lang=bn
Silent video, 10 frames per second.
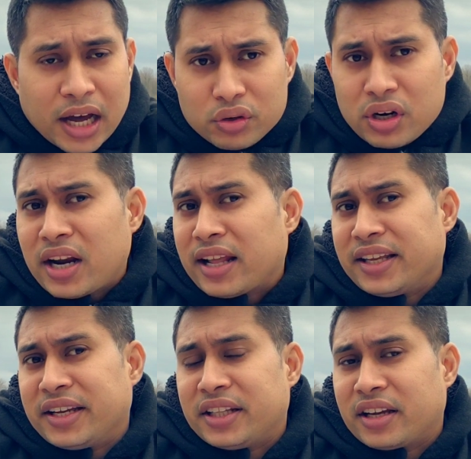ধারণা না
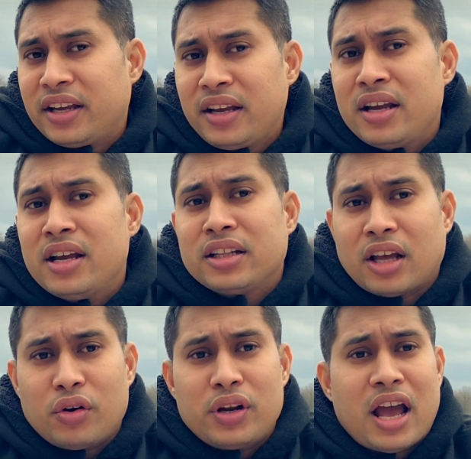থেকে থাকে
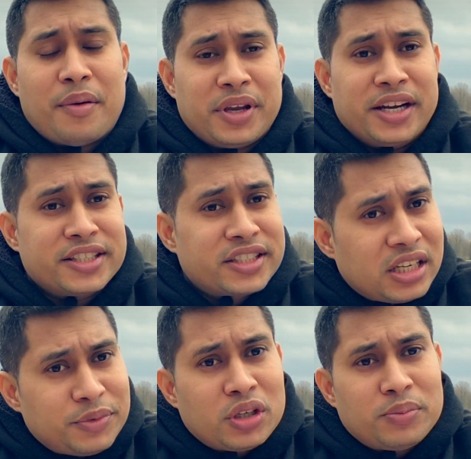তাহলে আমি এই
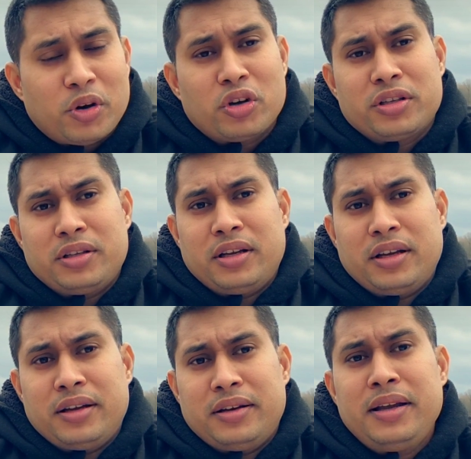ডিসক্রিপশন
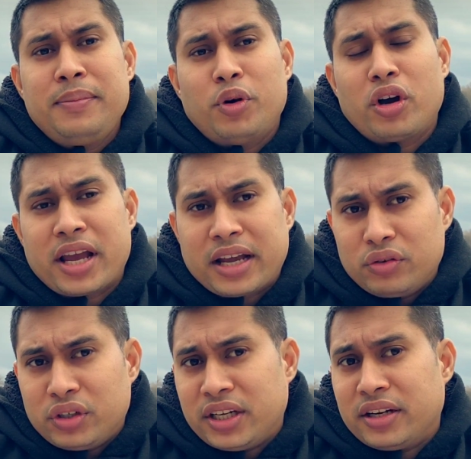বক্সে ব্লক
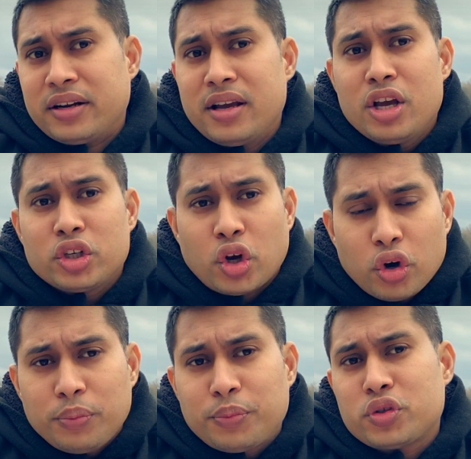অ্যাকাউন্টের
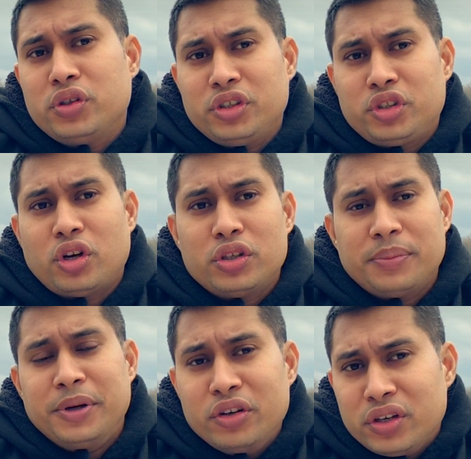সকল প্রসিডিউর সহ
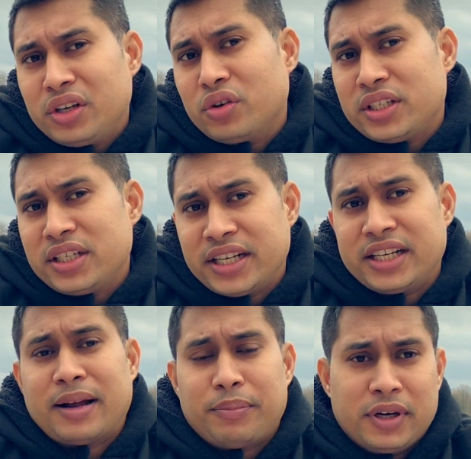যে ভিডিওটি করেছি
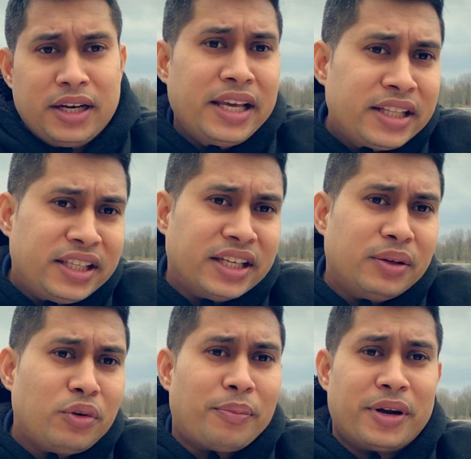সেটার আপনার লিঙ্ক দিয়ে
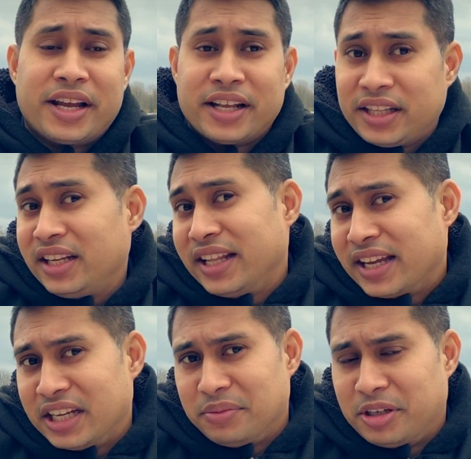দেবো আপনারা এখান থেকে
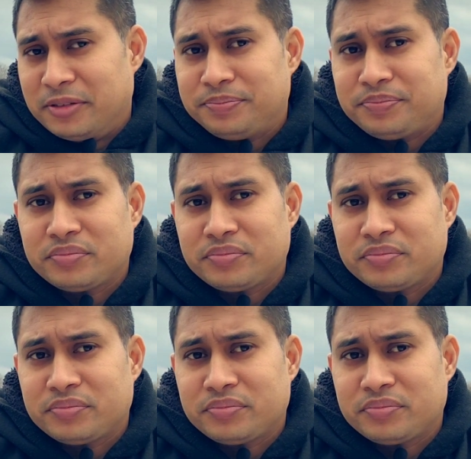দেখে নেবেন